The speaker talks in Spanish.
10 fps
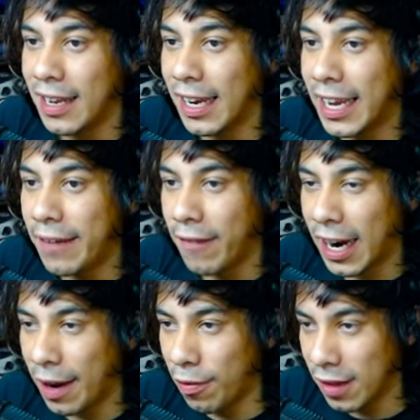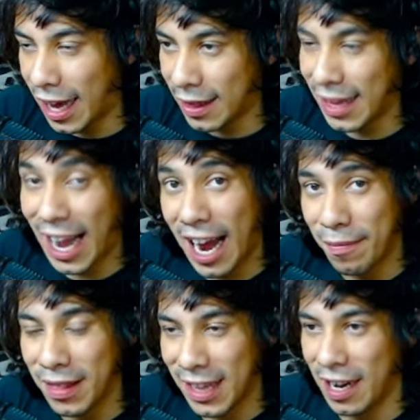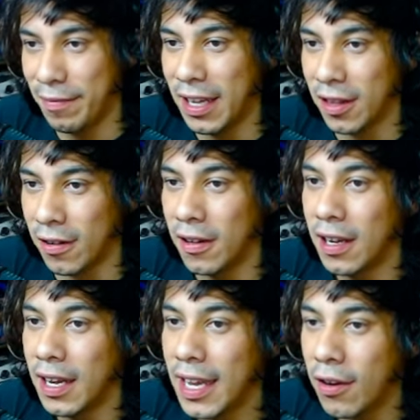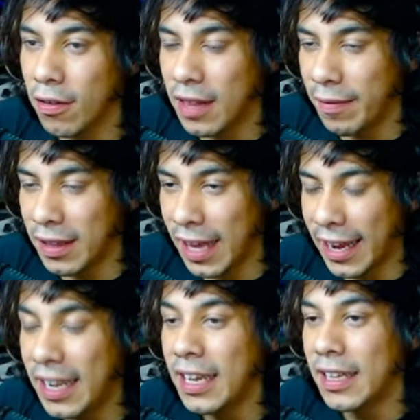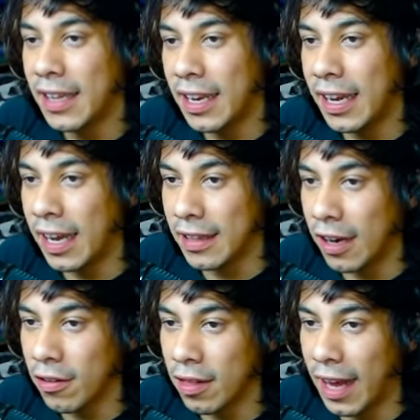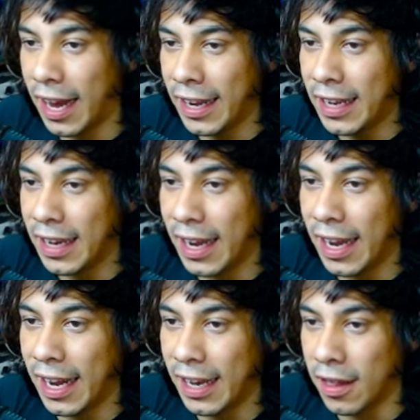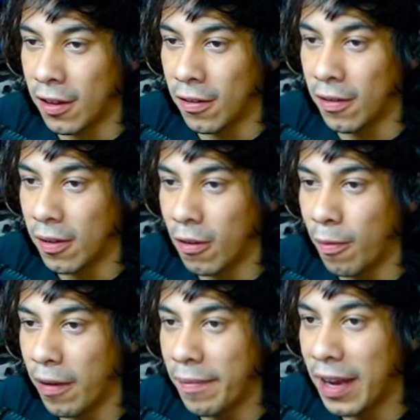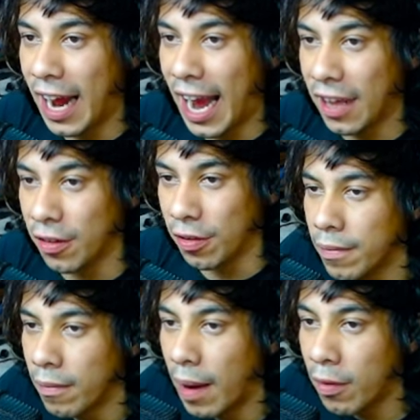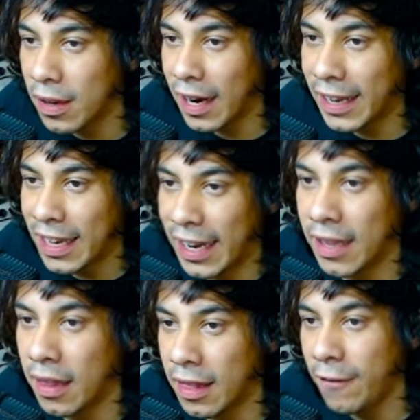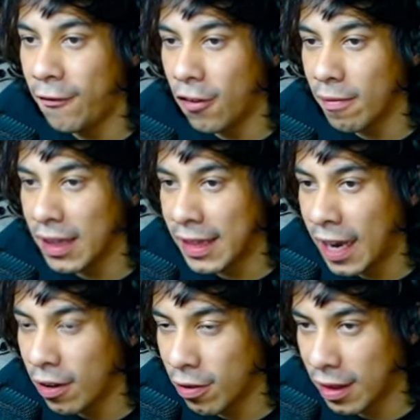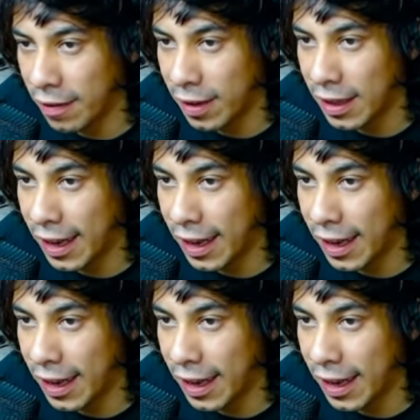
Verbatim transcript: Y aquí bajamos hasta almacenamiento. Y justamente ahí tiene que estarnos ahí el disco. Como pueden ver, hay dos. Vamos a ver aquí, la que sin formatear, justamente